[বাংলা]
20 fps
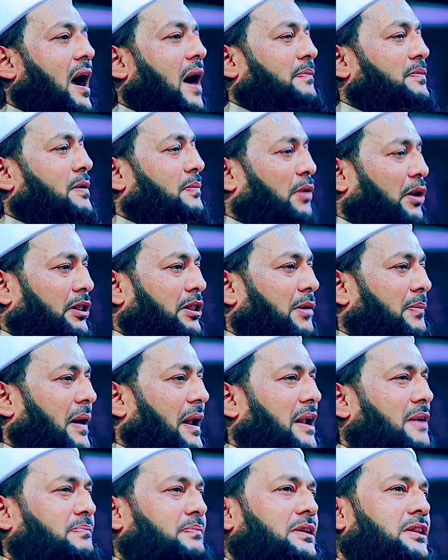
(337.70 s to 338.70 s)
আপনি বলতে
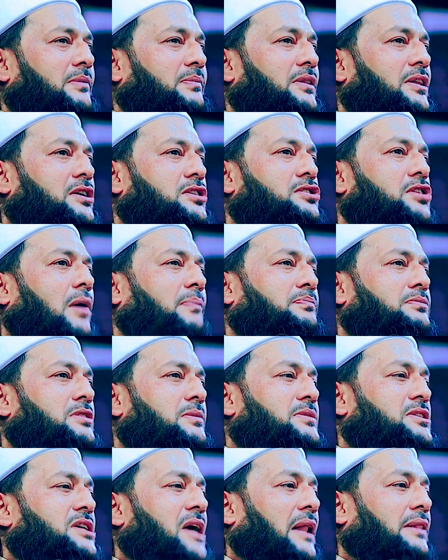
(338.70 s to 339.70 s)
পারেন পৃথিবীতে
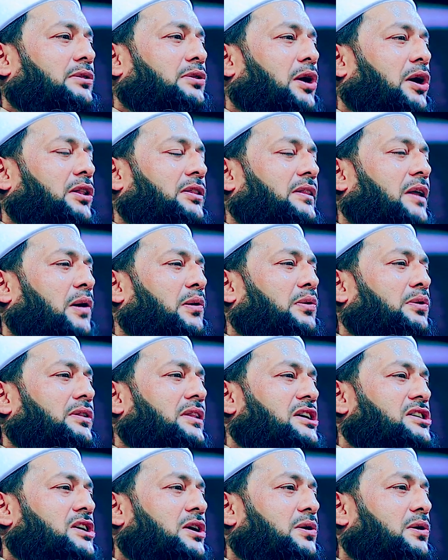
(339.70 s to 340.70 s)
সবচেয়ে বেশি আত্মহত্যা কোন
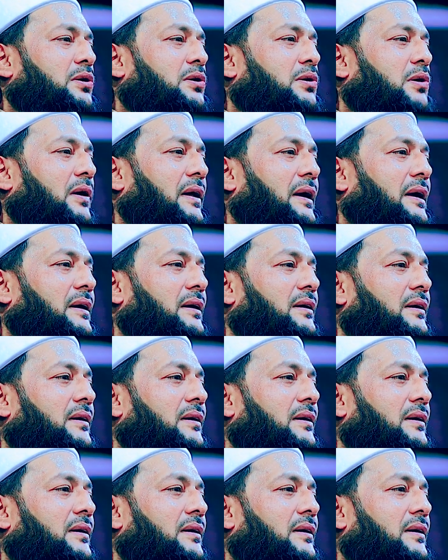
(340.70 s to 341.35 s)
দেশের লোক করে